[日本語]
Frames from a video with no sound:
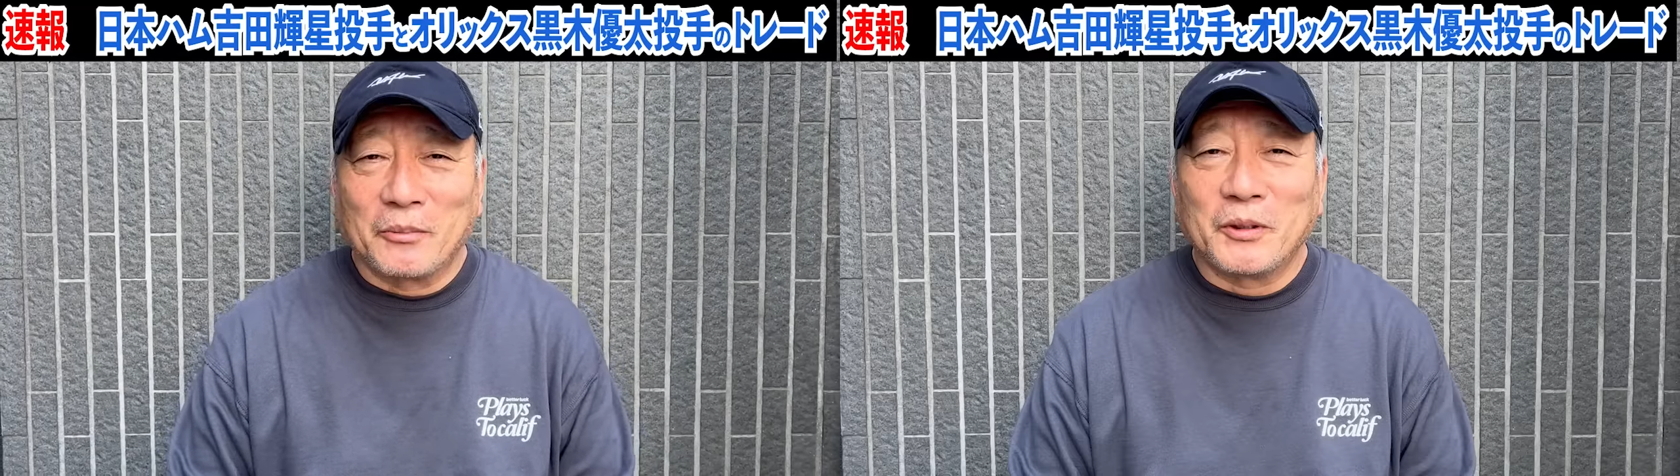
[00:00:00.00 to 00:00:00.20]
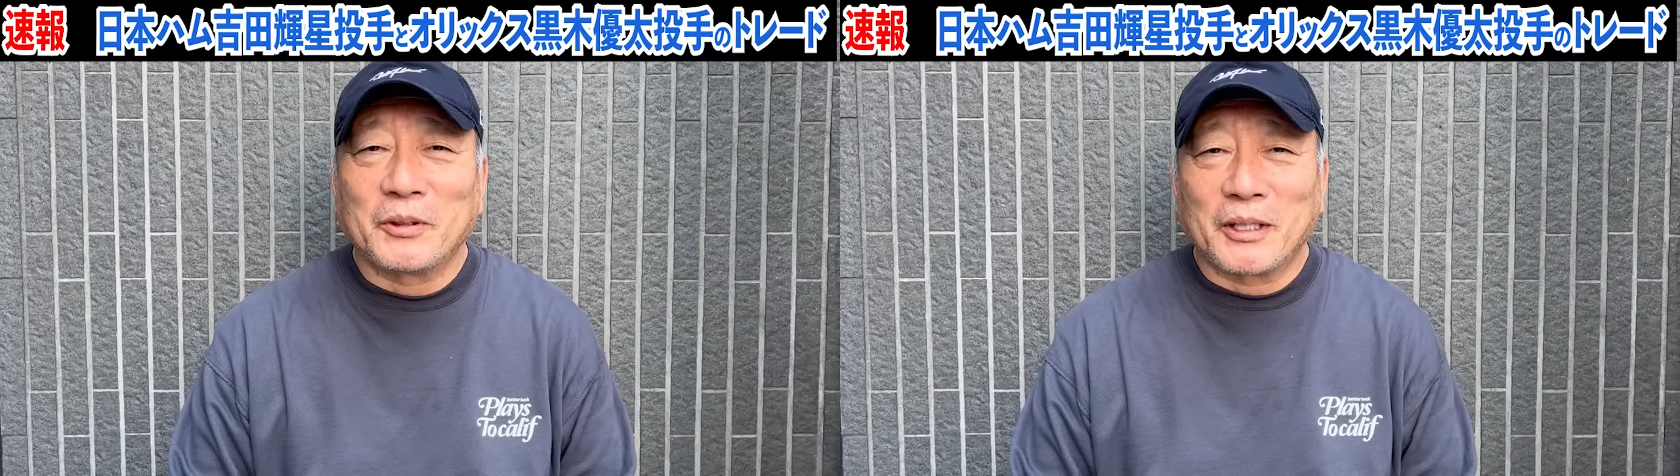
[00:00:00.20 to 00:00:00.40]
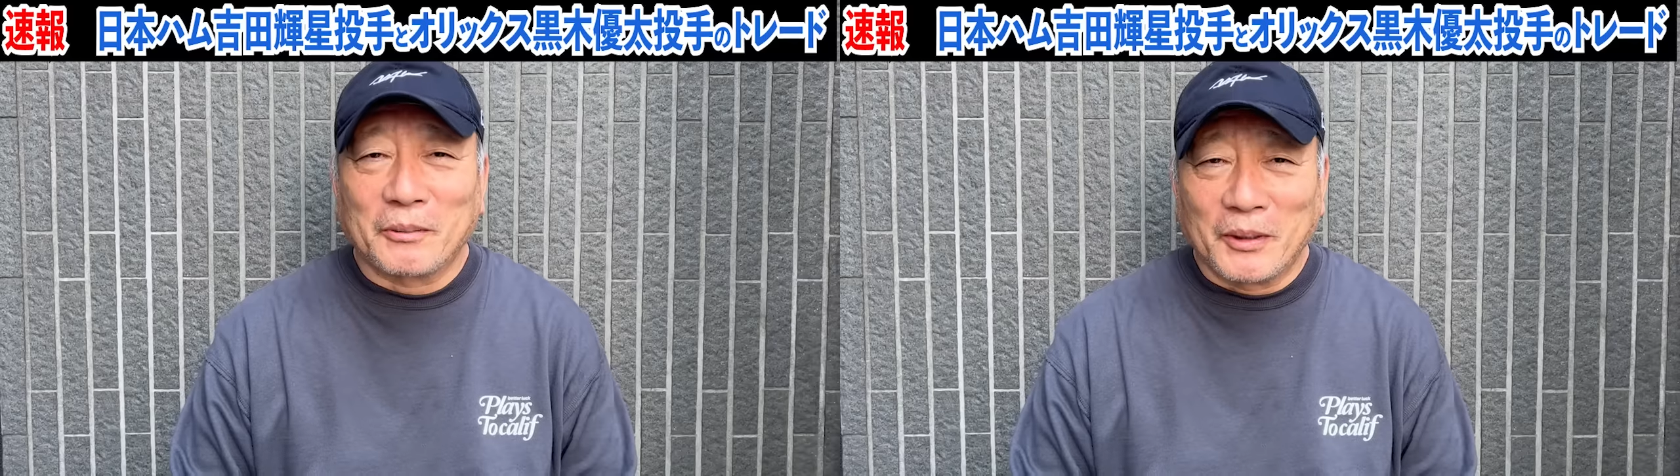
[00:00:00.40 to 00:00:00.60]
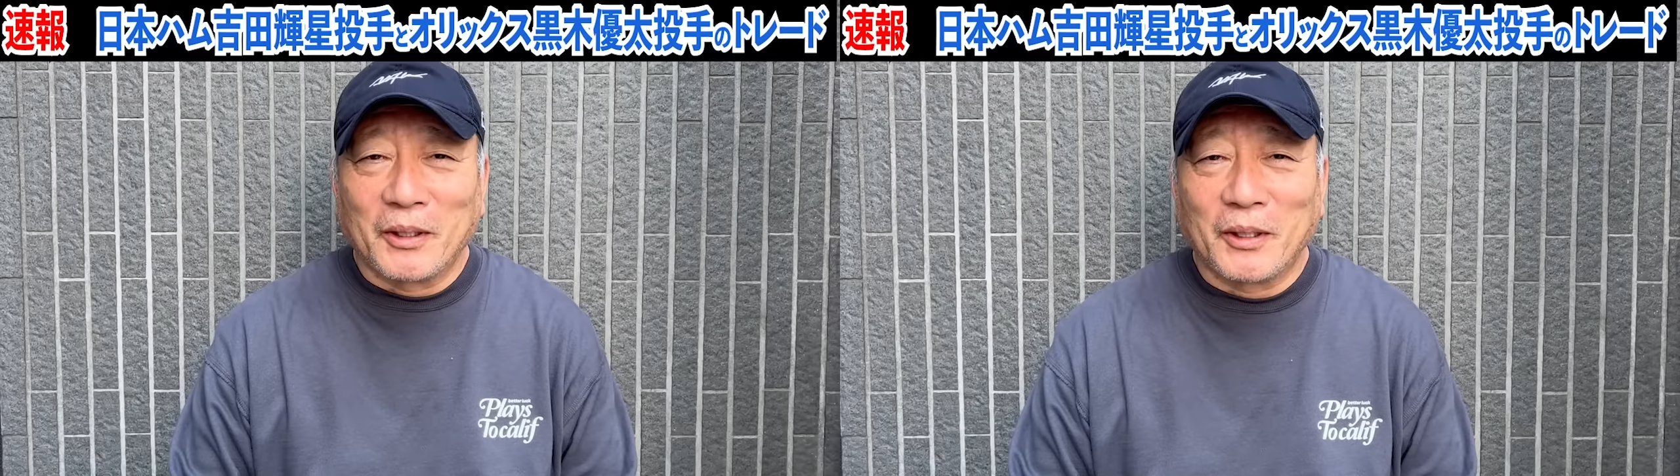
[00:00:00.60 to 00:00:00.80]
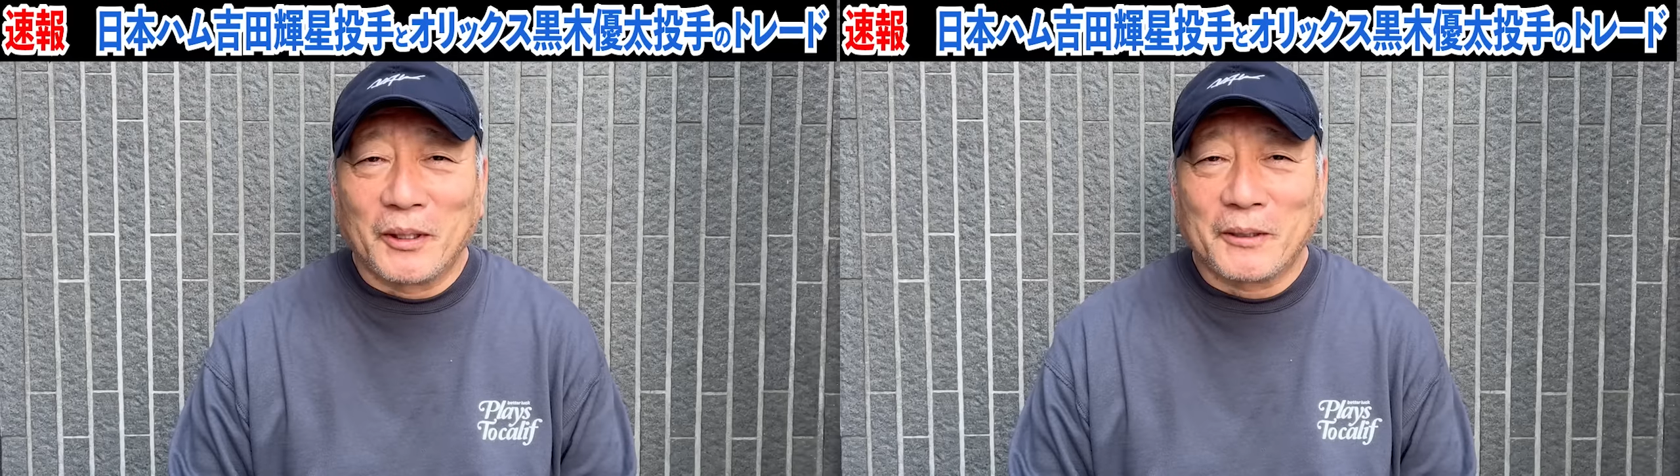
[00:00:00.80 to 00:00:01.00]
思うけど
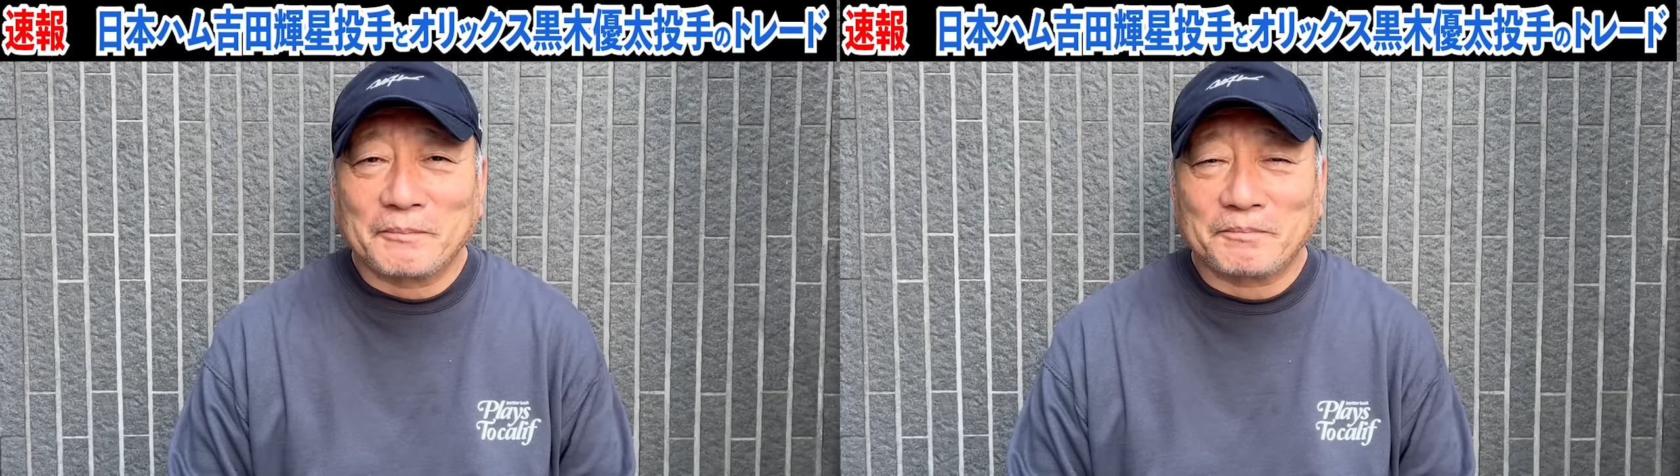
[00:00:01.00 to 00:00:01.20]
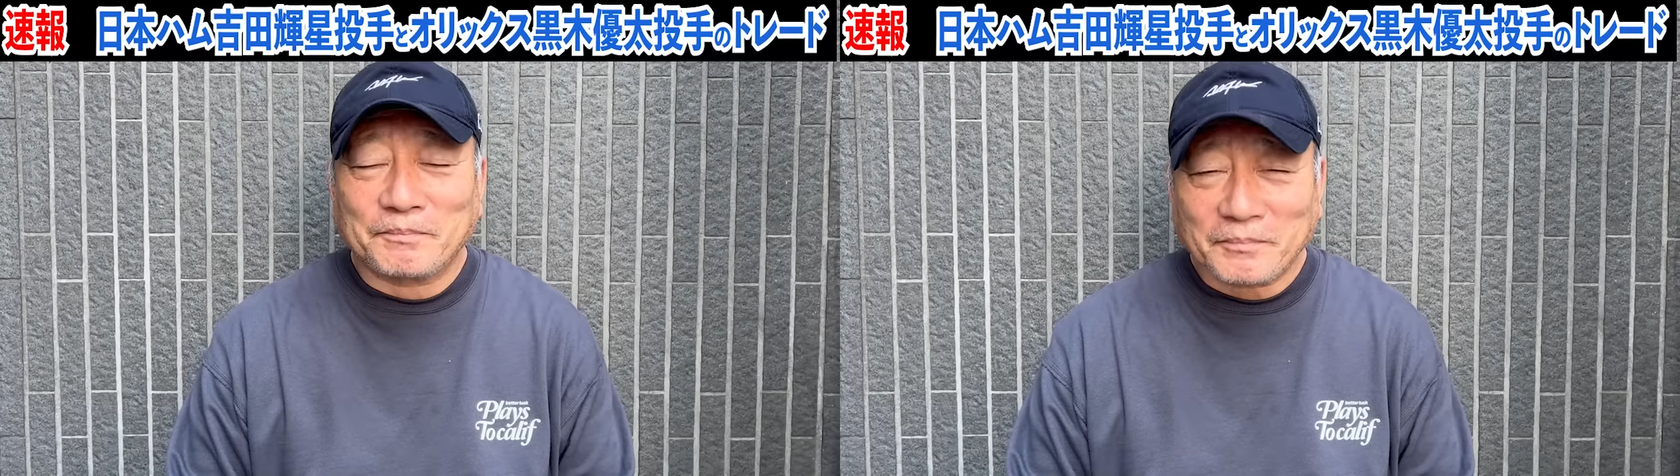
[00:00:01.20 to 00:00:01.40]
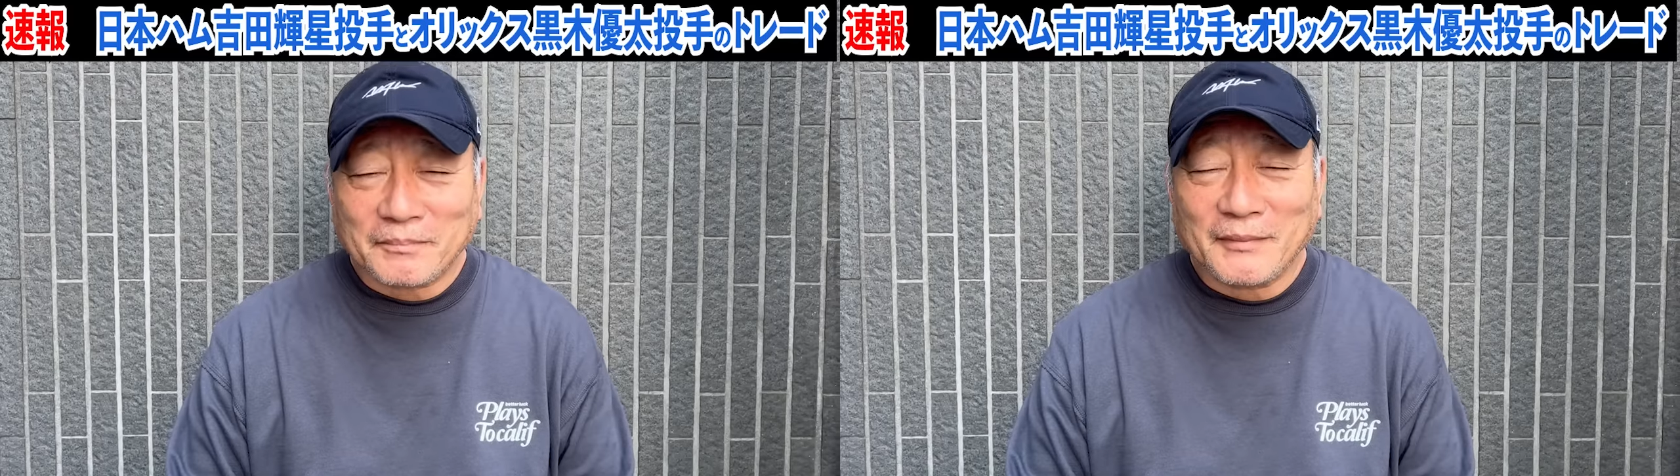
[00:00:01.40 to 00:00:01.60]
もなるほど